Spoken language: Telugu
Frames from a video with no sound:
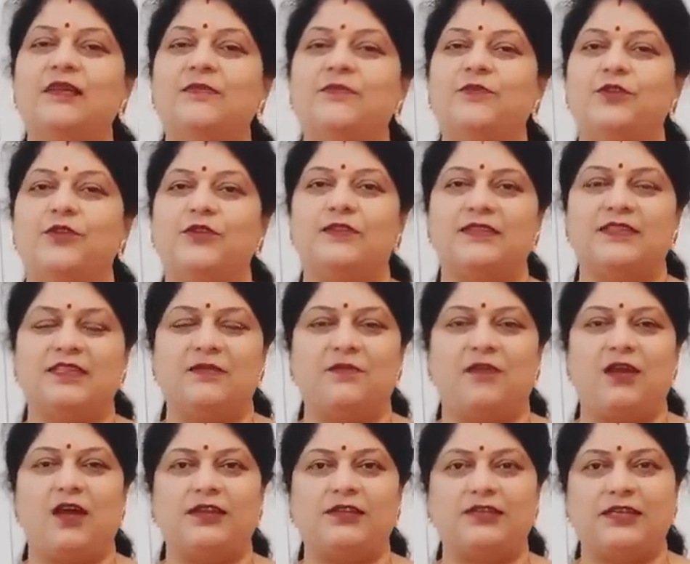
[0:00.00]
మీరు వస్తే
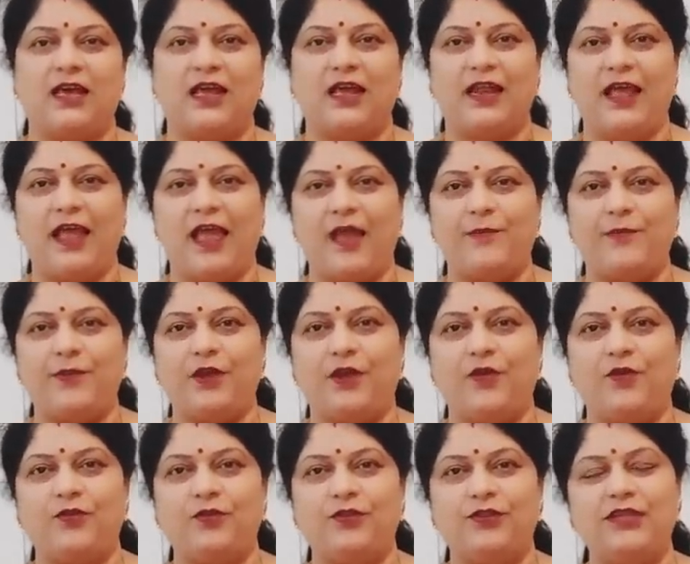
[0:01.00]
మాకు చాలా హ్యాపీగా
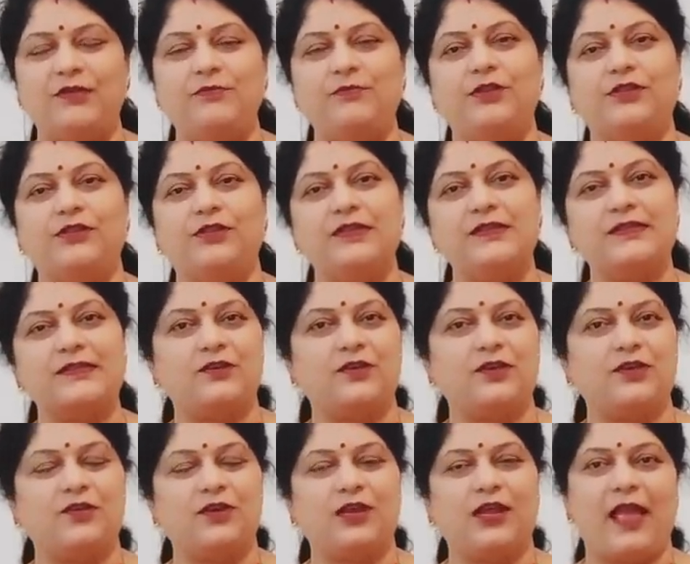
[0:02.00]
ఉంటుంది మీరు
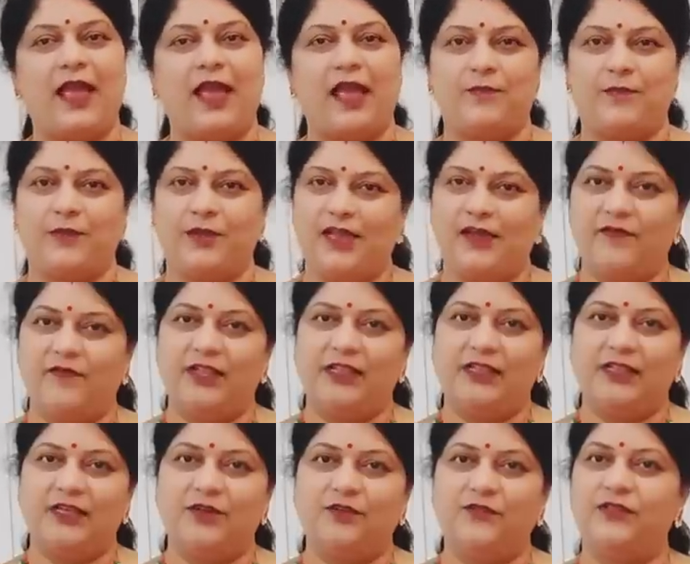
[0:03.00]
తీసుకొని కూడా హ్యాపీగా
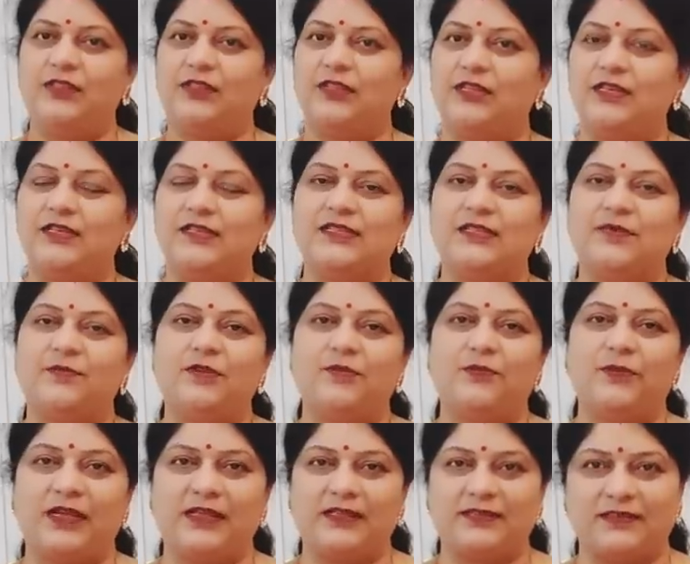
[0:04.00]
వెళ్తారు విత్ రీజనబుల్
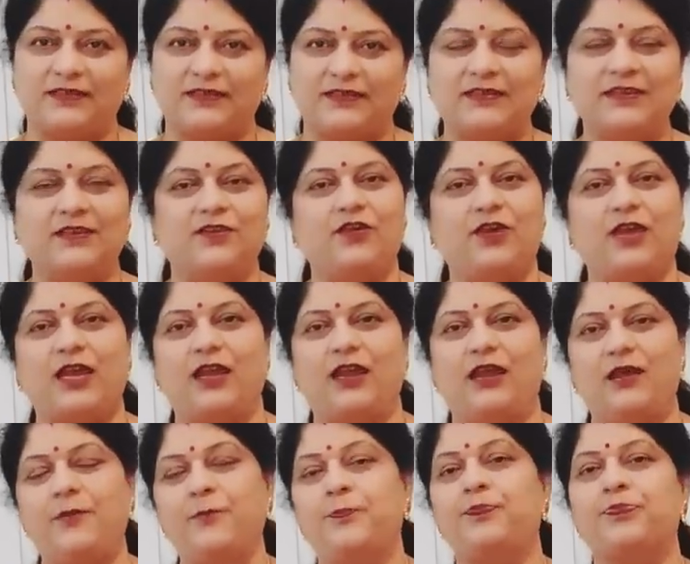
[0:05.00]
ప్రైజెస్
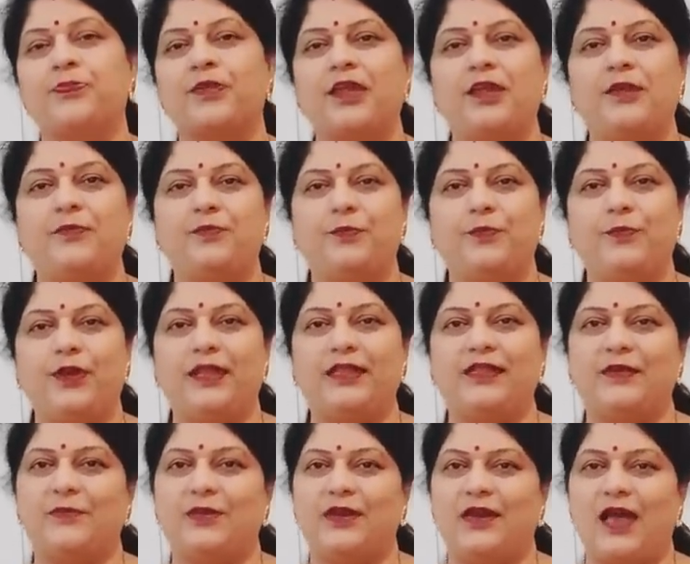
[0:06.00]
ఓకేనా
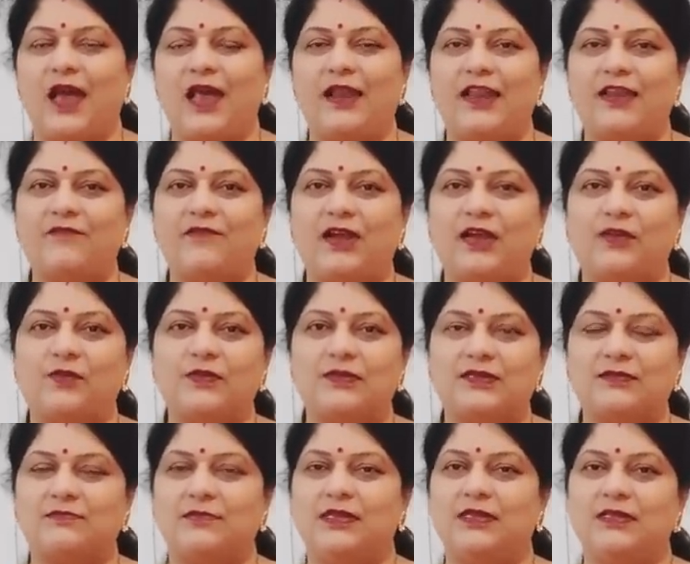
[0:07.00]
ఇప్పుడైతే మరి రాలేని వాళ్ళ
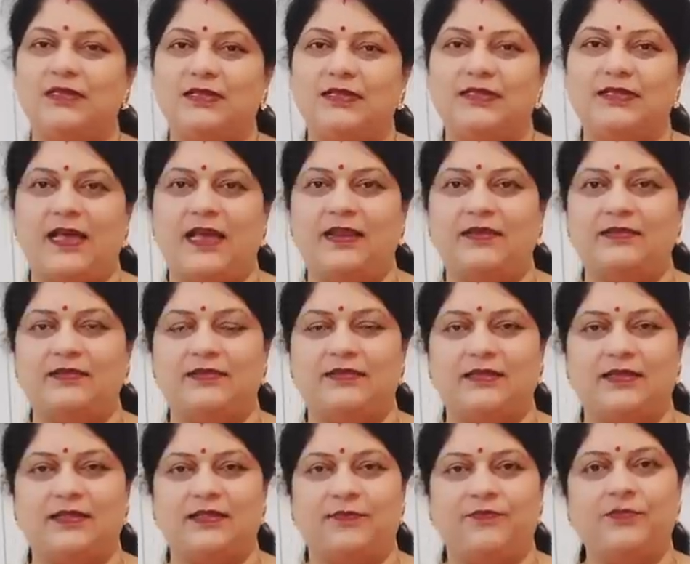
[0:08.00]
కోసం మంచి శారీస్
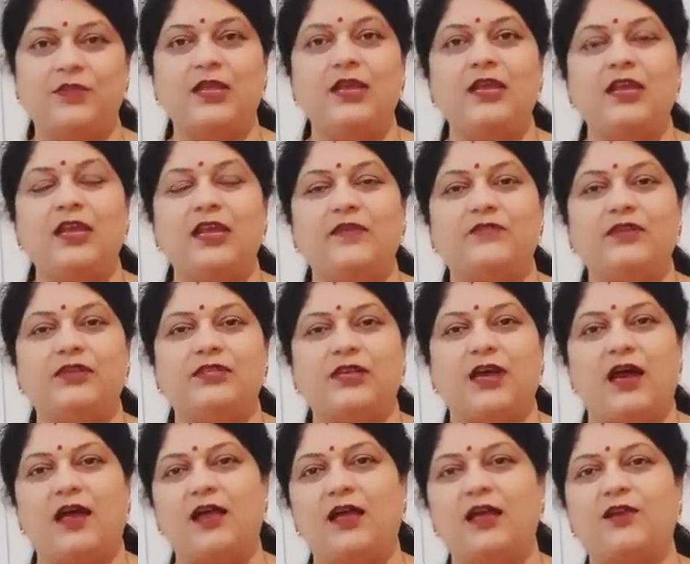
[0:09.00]
ఇచ్చేద్దాం ఇవి
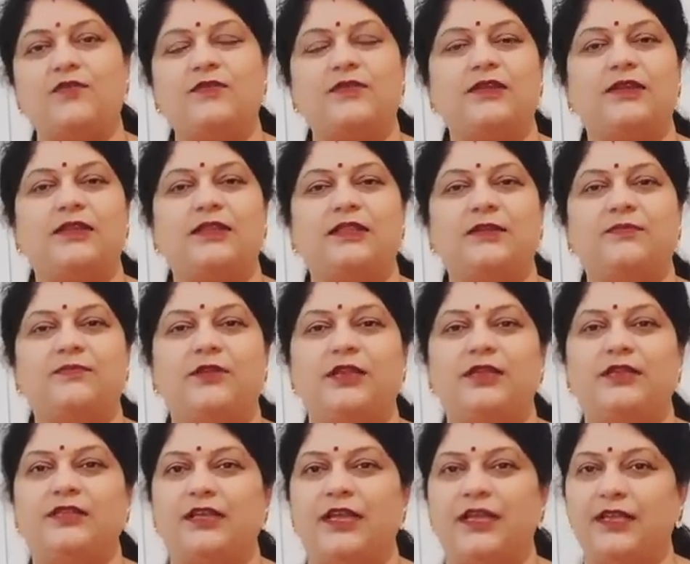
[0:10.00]
చాలా రోజుల క్రితం
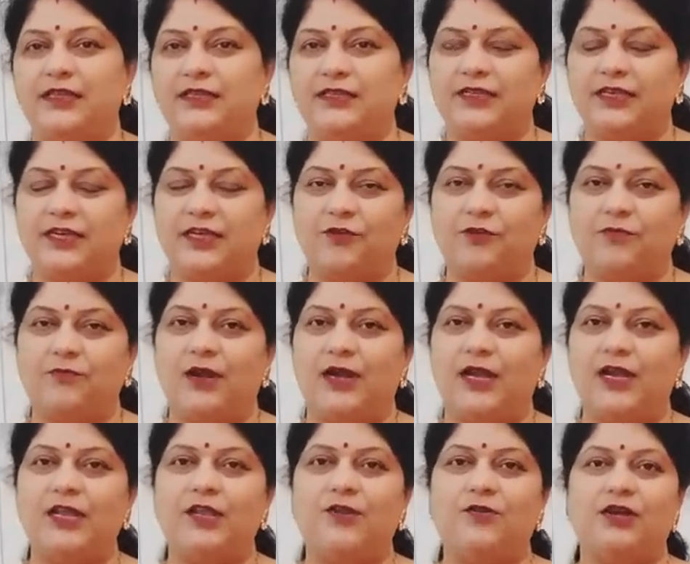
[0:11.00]
నేను చేయించాను
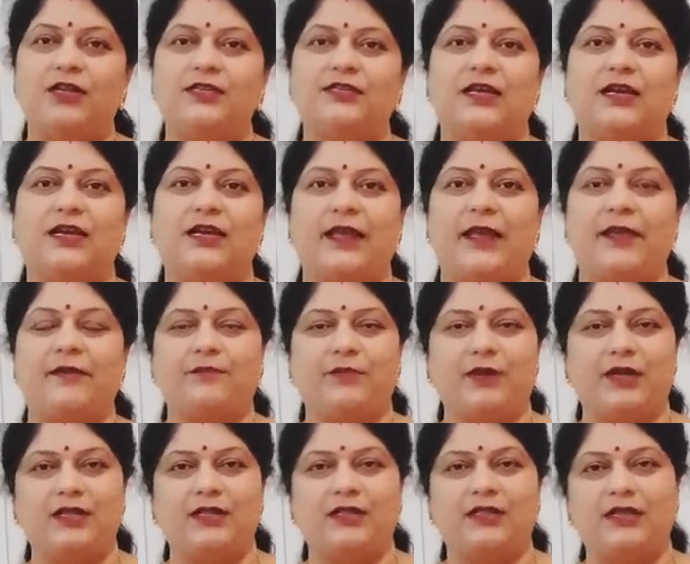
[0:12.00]
మళ్ళీ కూడా చాలా టైం
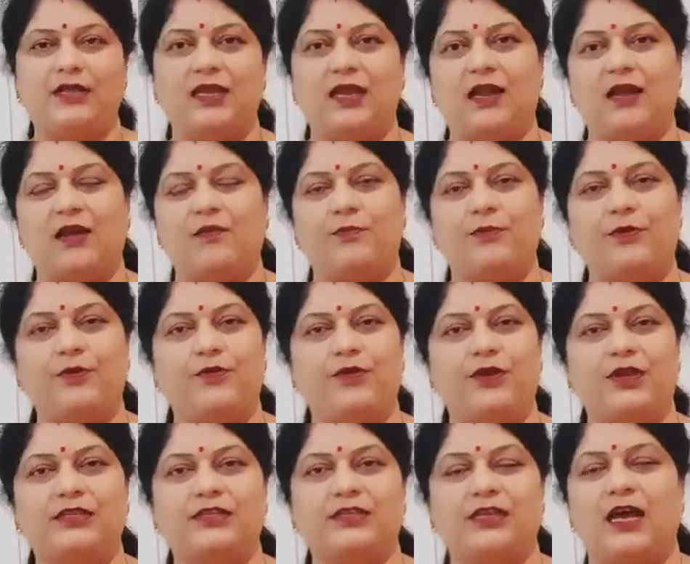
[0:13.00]
పట్టింది నాకు అప్పుడు
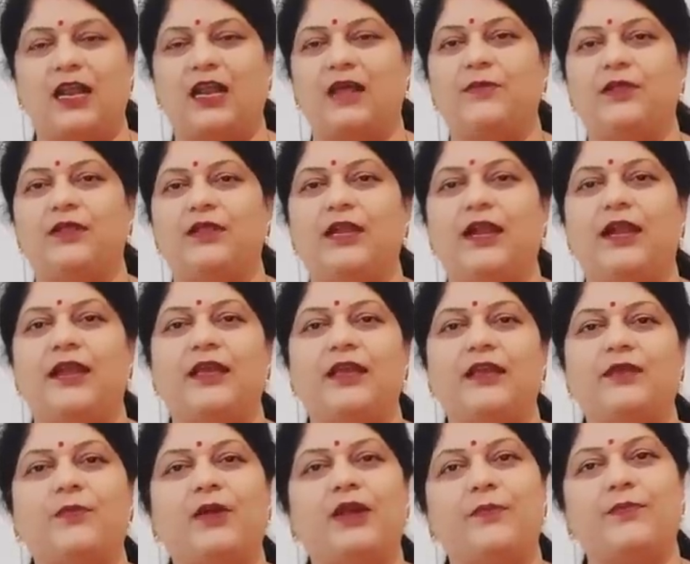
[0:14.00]
కూడా చాలామంది
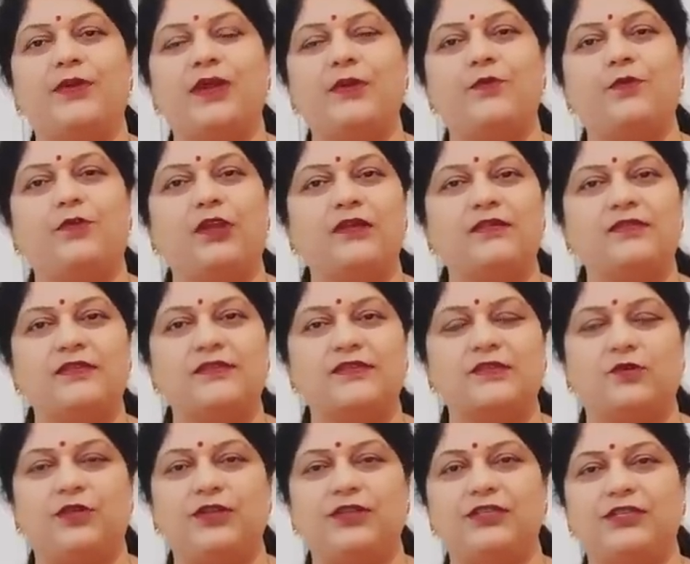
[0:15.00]
అడిగి మళ్ళీ ప్రీ బుకింగ్స్
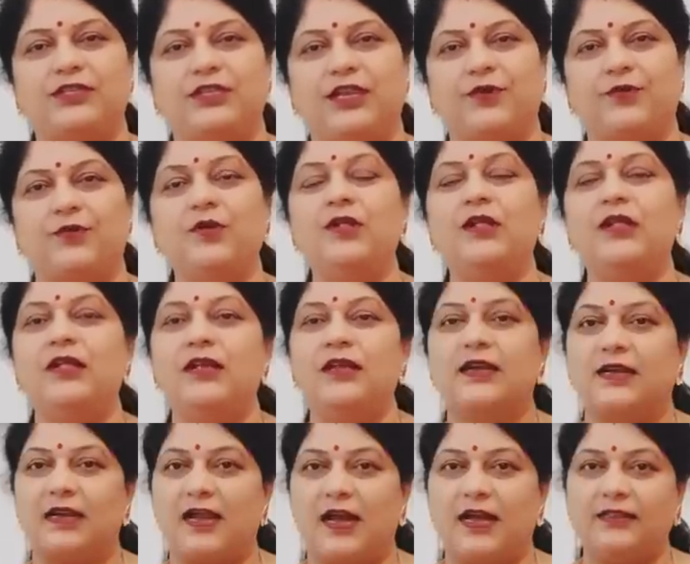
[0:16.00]
తీసుకొని ఇచ్చాను
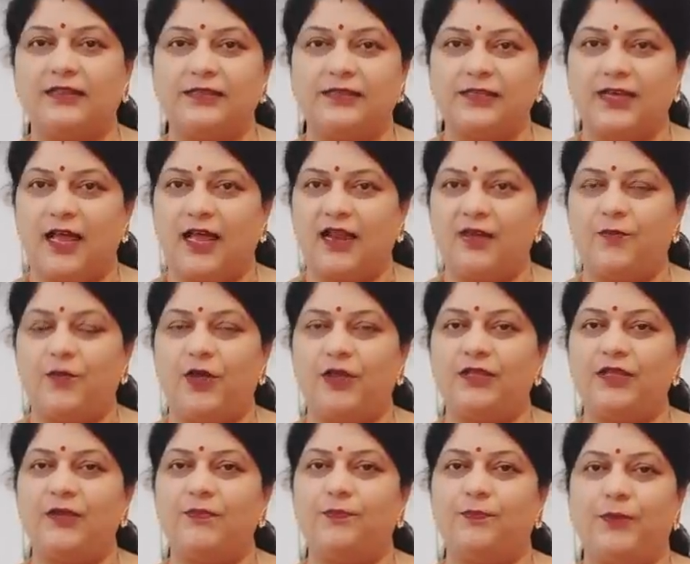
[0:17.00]
క్లాత్ చాలా
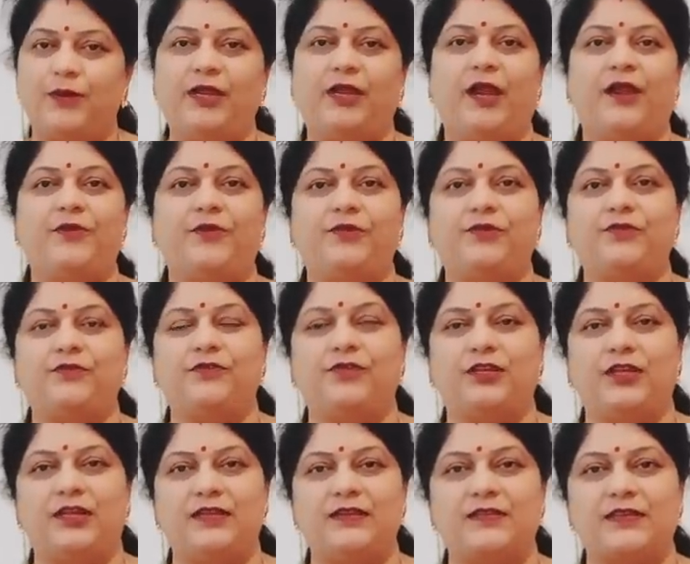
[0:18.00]
బాగుంది ఇప్పటికి అడుగుతూ
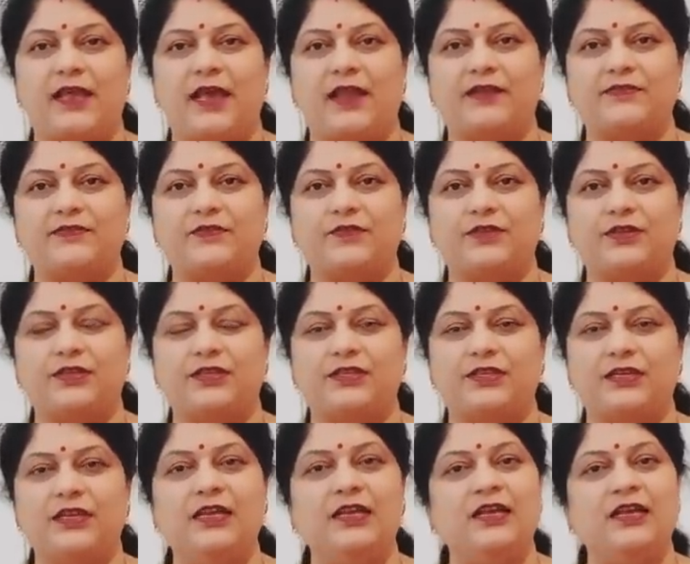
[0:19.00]
ఉంటారు ఈ శారీస్ గురించి